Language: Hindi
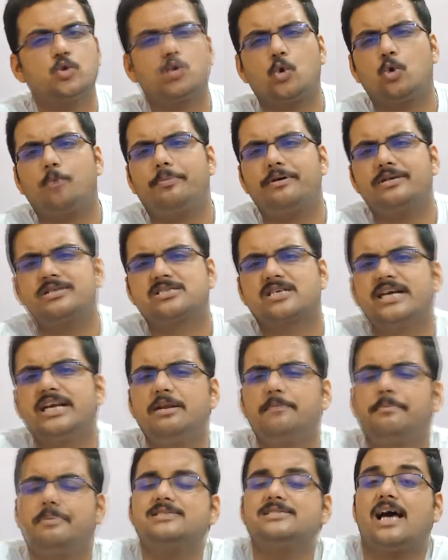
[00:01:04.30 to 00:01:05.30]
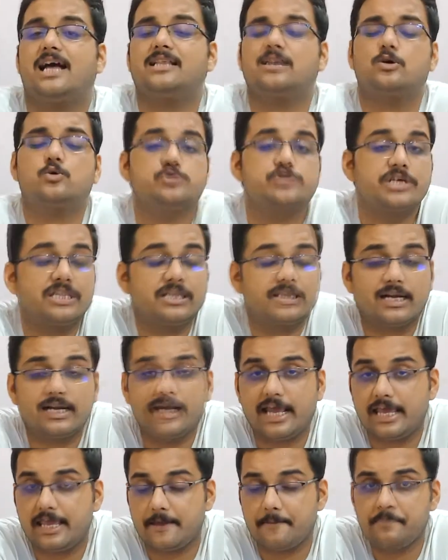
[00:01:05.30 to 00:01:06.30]
करूँ तो दोनों पे स्क्रीन पे ज़्यादा कुछ
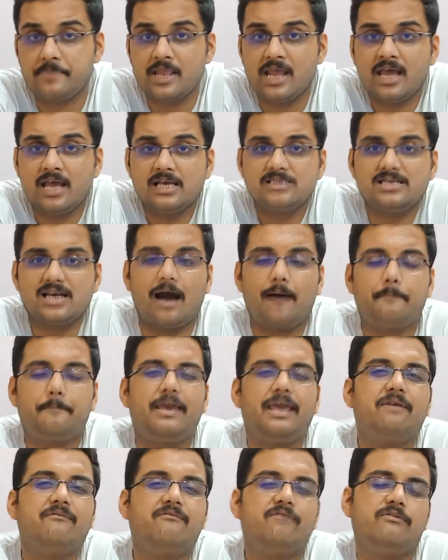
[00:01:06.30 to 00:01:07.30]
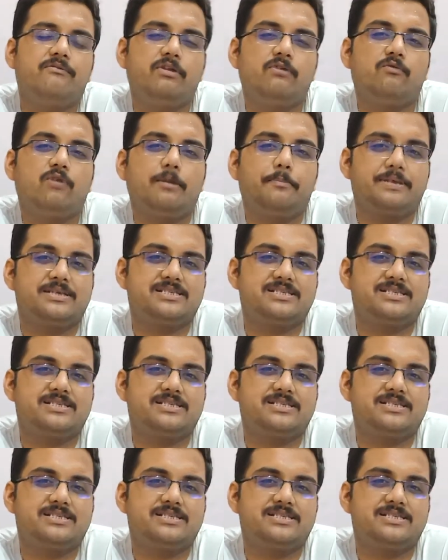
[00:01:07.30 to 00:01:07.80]
अंतर नहीं है जहाँ पे एम फिफ्टी